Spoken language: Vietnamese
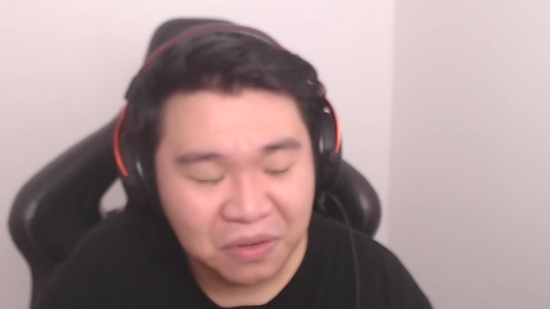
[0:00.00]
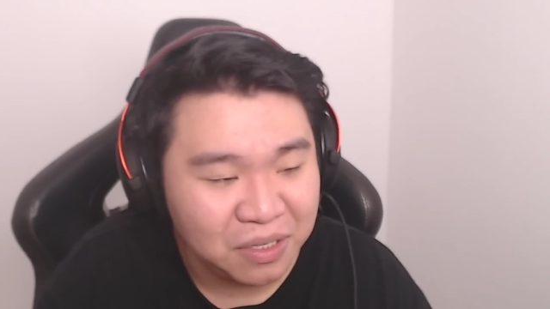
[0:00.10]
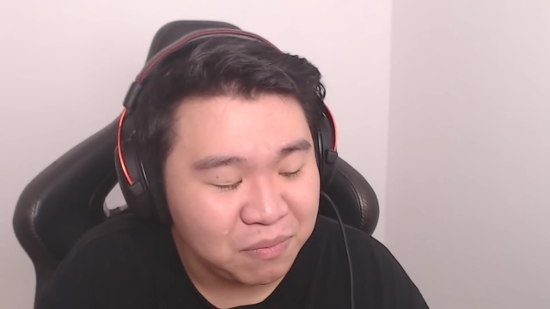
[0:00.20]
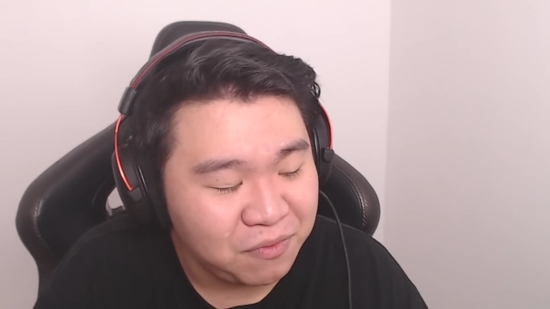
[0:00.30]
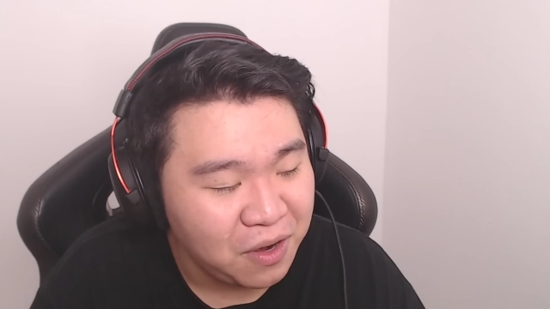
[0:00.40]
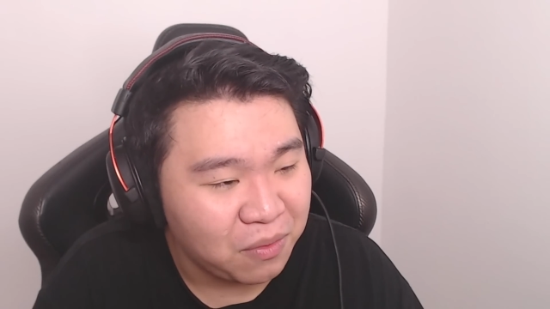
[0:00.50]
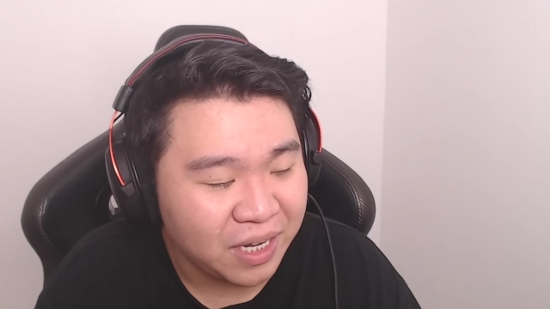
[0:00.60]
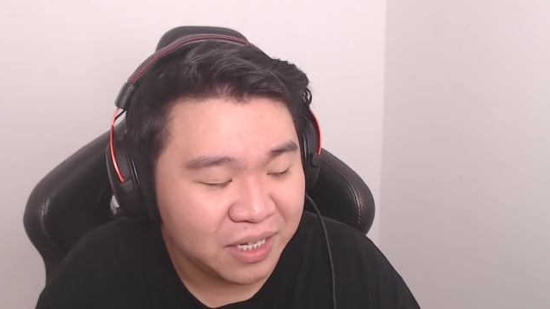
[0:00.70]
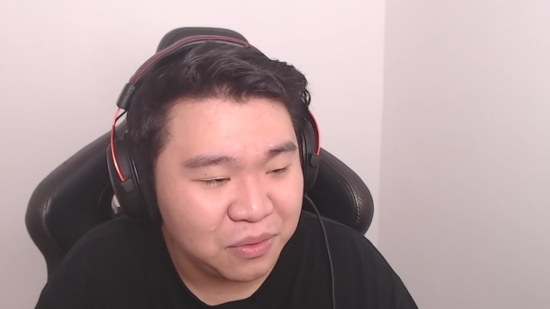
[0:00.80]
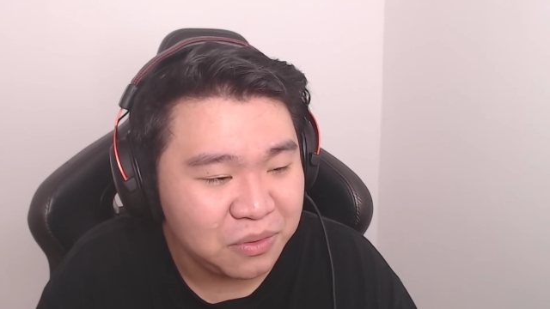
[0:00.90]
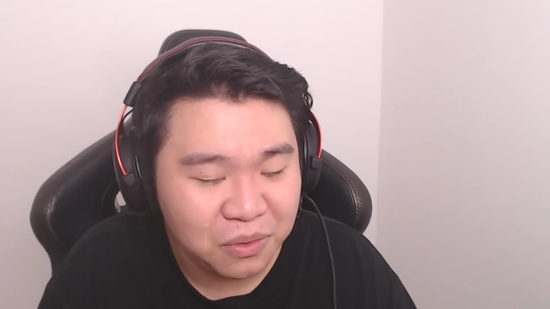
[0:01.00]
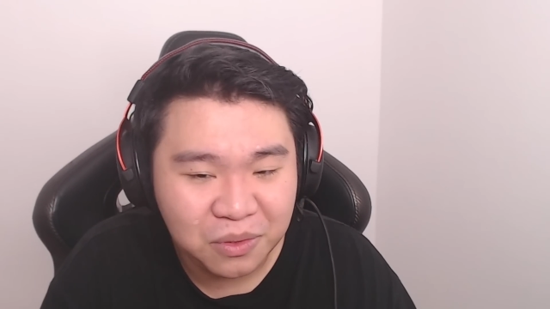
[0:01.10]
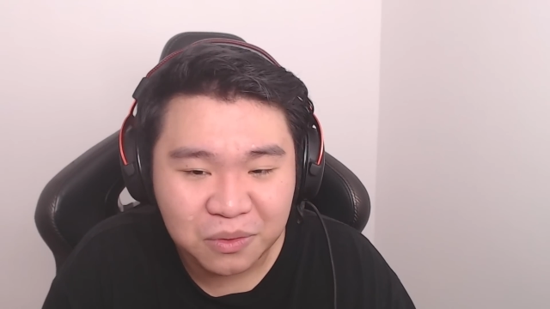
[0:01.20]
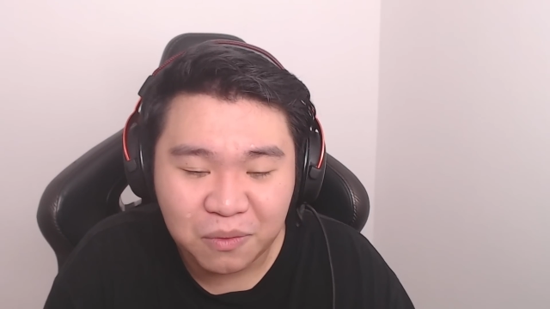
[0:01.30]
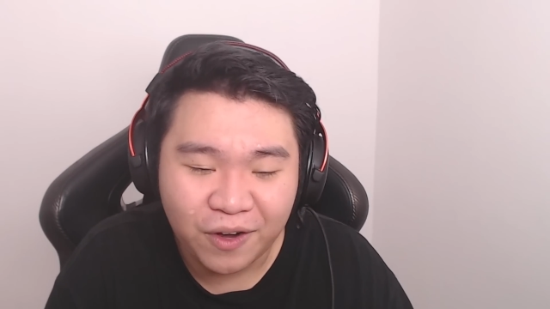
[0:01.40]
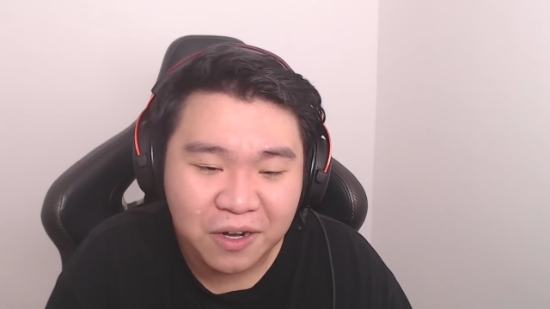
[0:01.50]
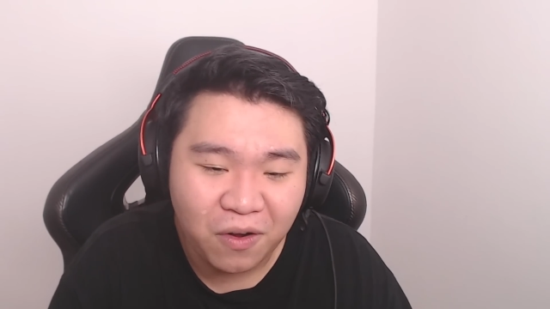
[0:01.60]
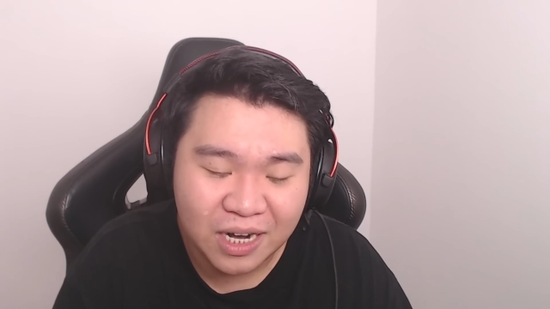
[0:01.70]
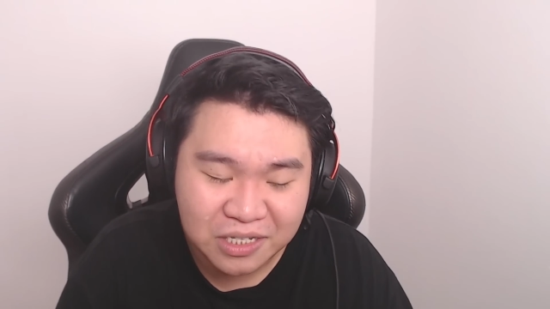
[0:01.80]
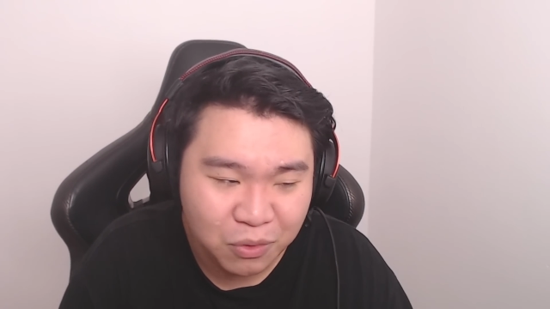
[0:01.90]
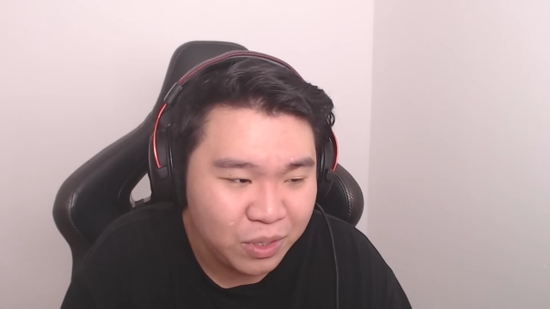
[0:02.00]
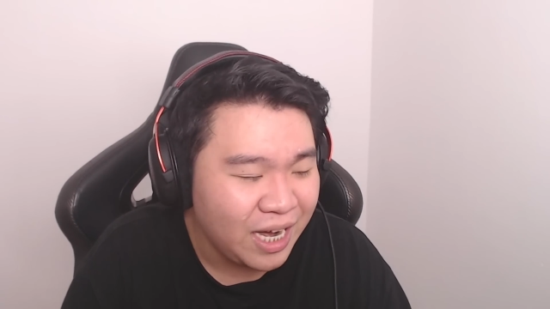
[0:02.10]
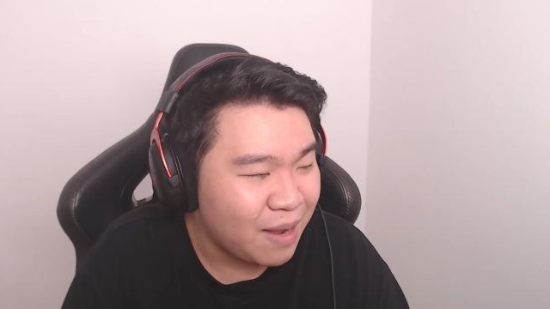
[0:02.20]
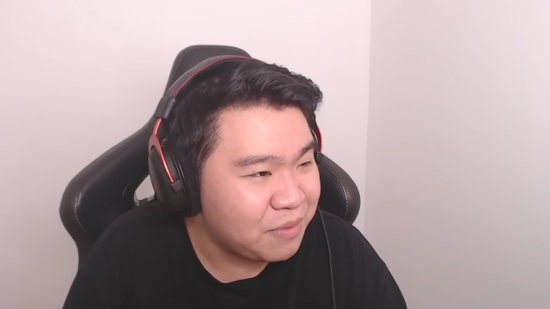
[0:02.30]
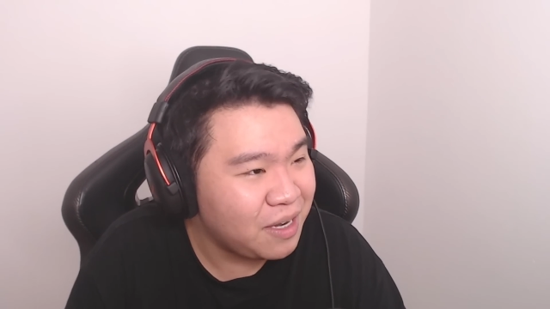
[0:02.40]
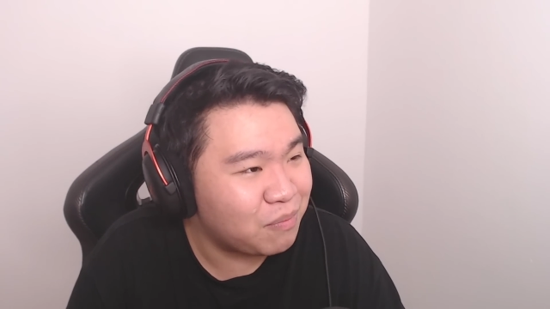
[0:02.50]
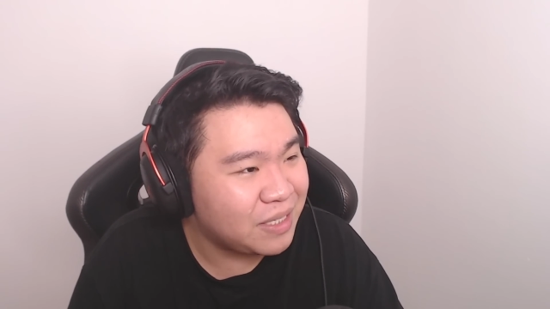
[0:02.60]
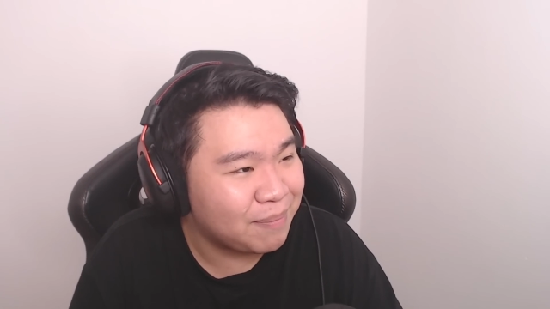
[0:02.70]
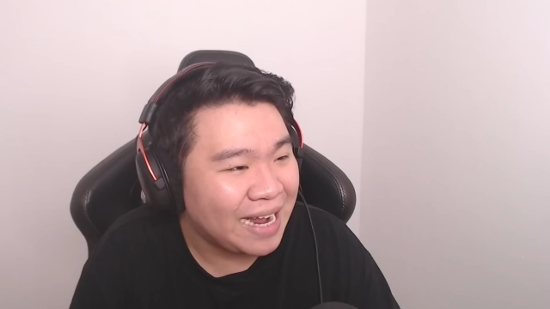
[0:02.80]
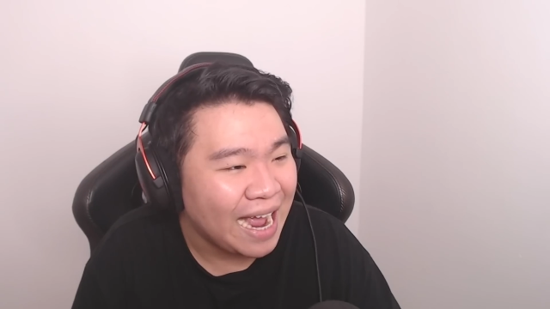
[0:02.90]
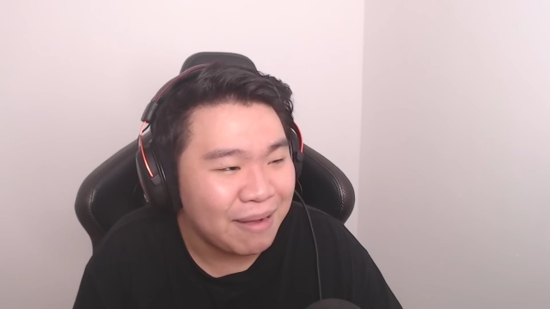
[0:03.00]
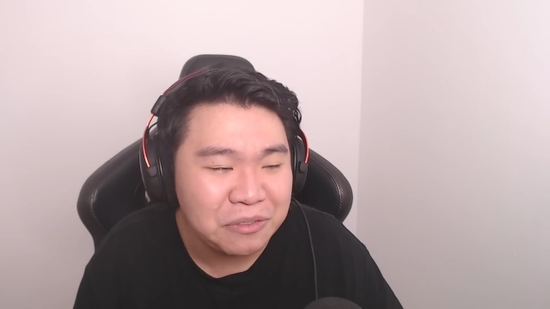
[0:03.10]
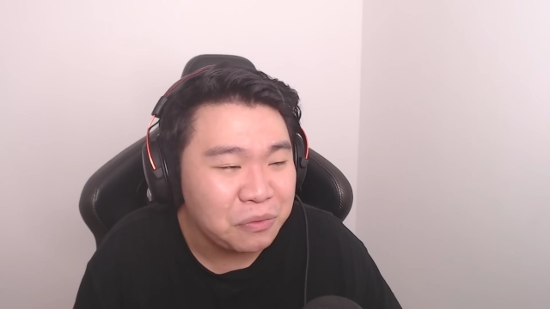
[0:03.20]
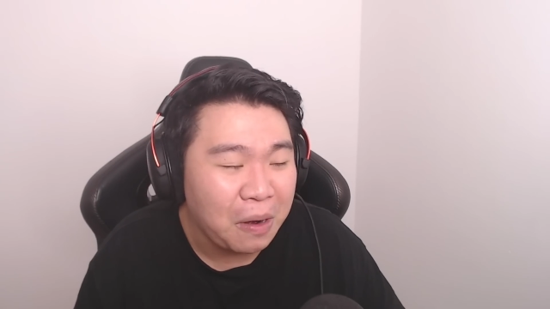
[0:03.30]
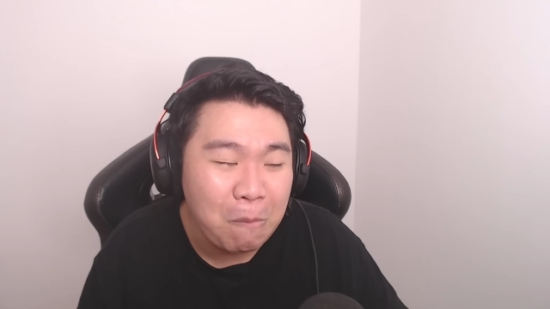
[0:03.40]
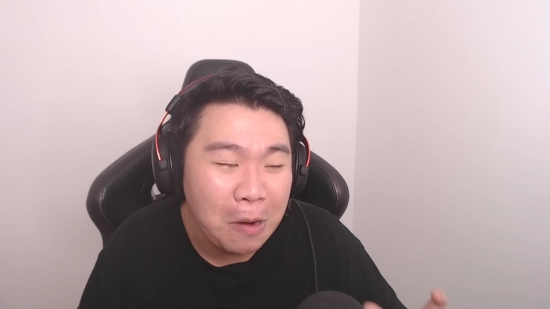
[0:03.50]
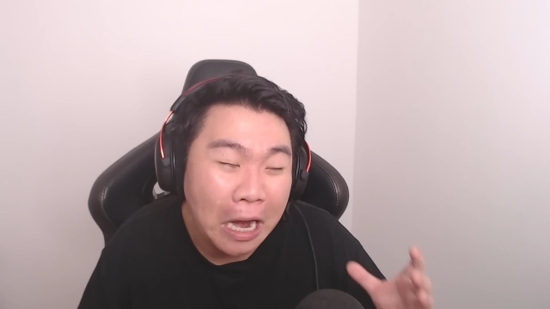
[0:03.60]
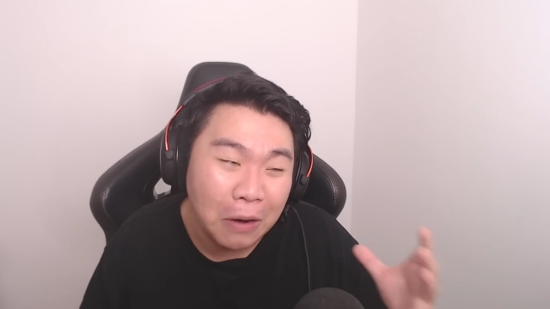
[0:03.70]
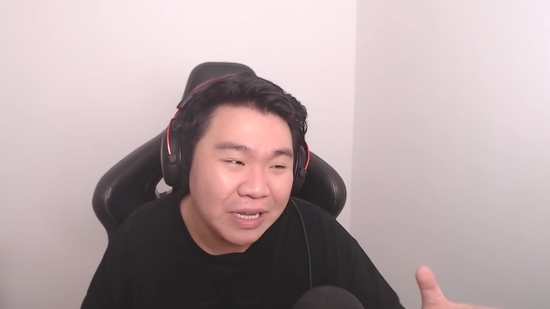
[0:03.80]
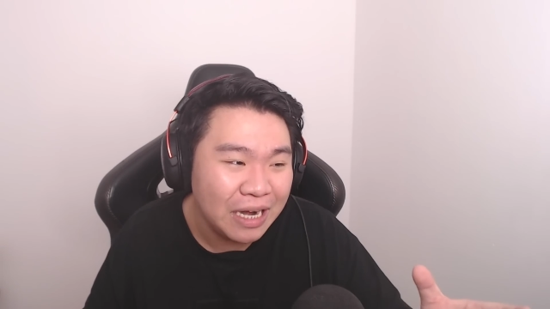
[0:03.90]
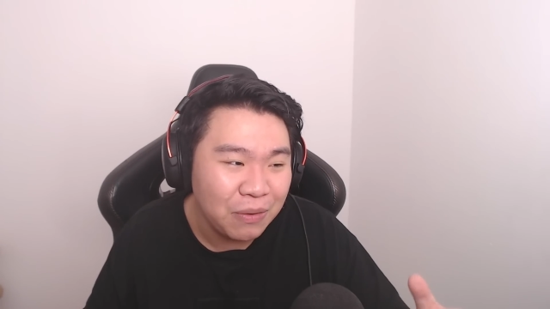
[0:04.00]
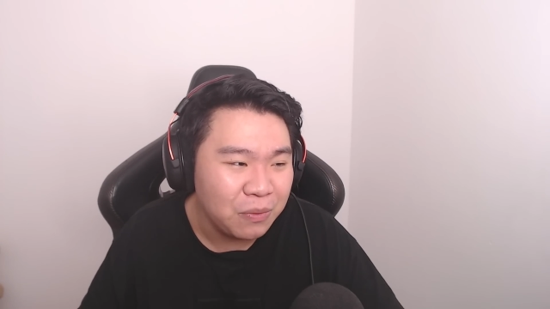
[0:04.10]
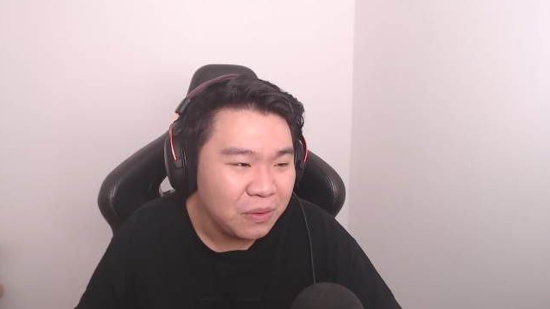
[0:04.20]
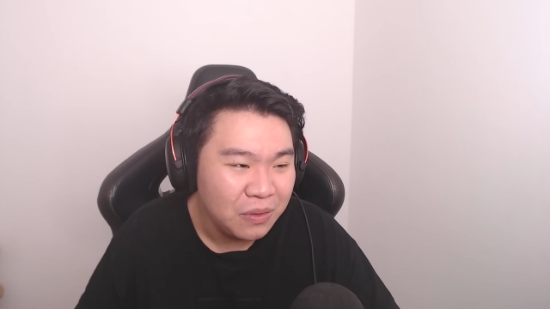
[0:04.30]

coi xong video này tôi tôi tôi phải coi lại Squid Game chứ không trầm cảm á, tôi không hiểu gì luôn.